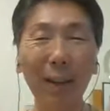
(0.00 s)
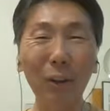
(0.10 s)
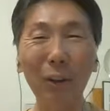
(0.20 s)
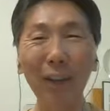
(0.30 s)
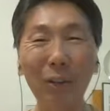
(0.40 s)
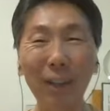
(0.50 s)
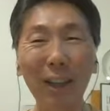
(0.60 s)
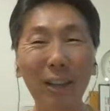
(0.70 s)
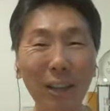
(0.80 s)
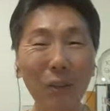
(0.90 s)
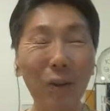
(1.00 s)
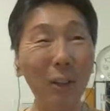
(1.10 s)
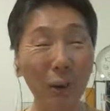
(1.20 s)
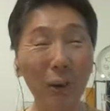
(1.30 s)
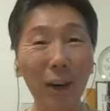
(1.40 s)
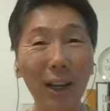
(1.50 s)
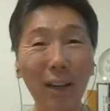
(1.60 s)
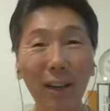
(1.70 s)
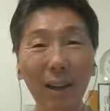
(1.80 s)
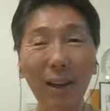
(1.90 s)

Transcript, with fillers: 这这很多东西很奇怪，所以会